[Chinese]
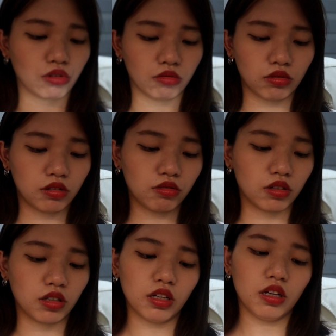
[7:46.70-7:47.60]
用的，
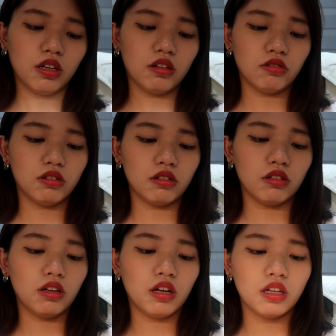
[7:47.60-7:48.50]
所以。就是
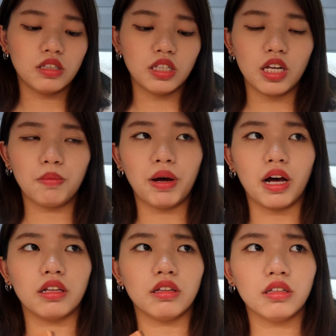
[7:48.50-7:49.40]
这一
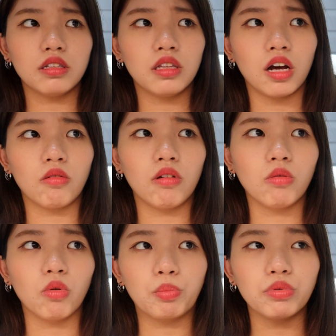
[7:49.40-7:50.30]
盘在台湾
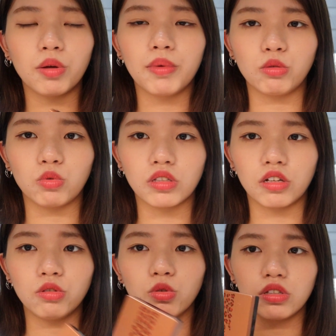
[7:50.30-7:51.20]
我不知道卖多
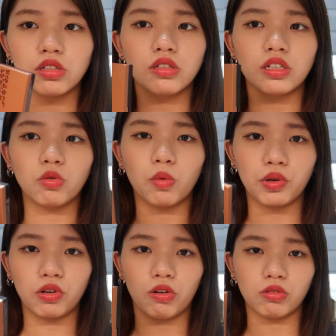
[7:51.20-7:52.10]
少，因为我是请我
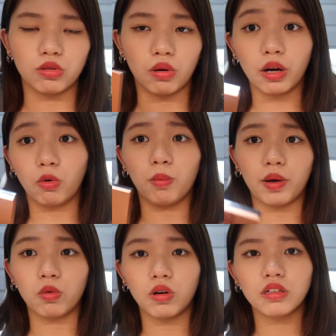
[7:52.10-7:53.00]
朋友从韩国
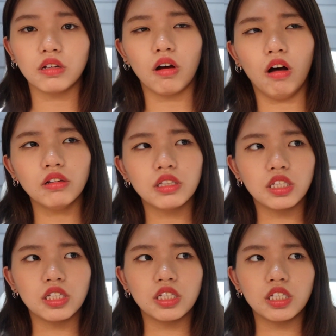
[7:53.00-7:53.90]
买回来的，好像
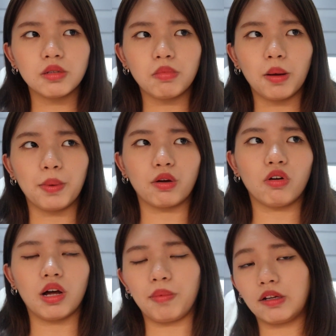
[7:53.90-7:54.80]
七八百
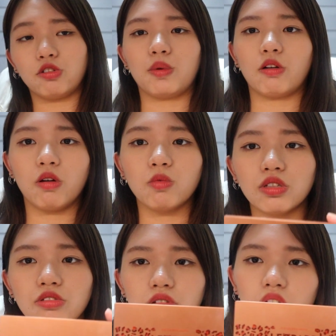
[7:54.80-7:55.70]
块还八九百块，我
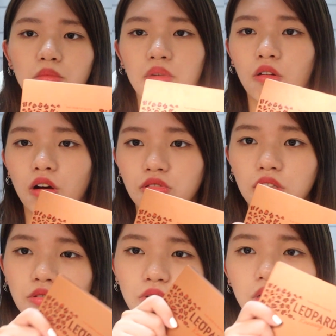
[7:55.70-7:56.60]
是觉得还蛮划算
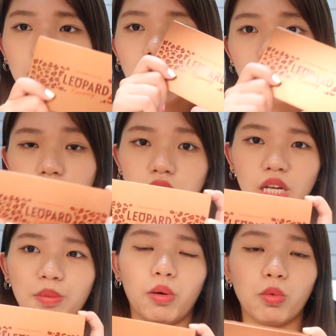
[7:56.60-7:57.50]
的，所以就是
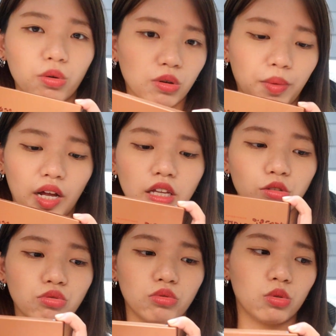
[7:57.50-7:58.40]
这一盘我也会把它带
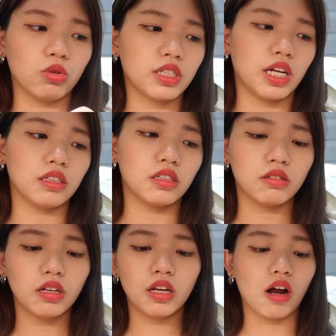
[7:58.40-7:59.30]
出国这样子。
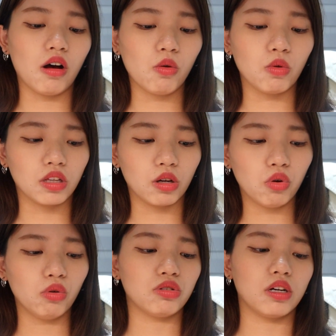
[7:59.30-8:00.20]
然后我的
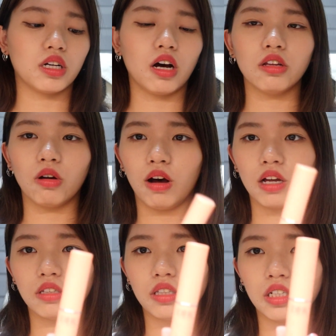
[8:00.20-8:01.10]
护唇膏的话是